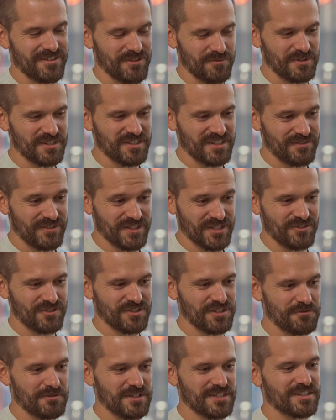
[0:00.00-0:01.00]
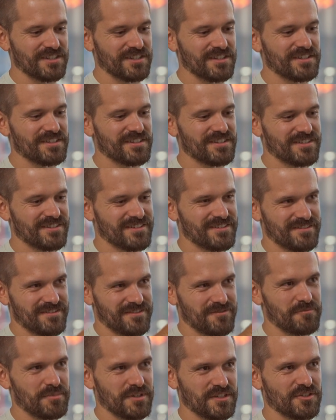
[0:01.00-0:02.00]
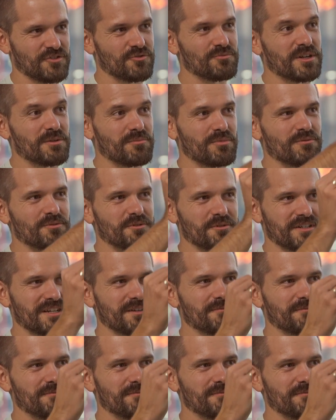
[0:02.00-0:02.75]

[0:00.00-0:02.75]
cuando empieces la fase 2 y veas que empiezas a sumar puntos